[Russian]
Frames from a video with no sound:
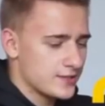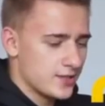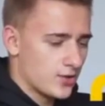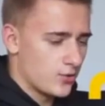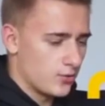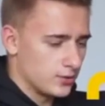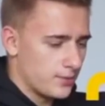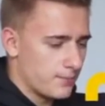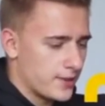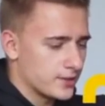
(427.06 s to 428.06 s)
холдинг
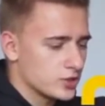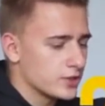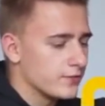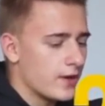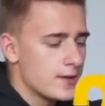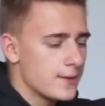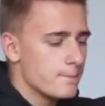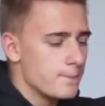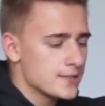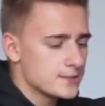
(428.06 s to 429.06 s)
менеджер 2
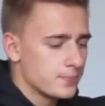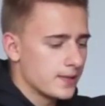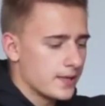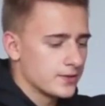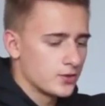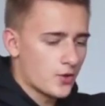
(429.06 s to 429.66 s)
бесплатно?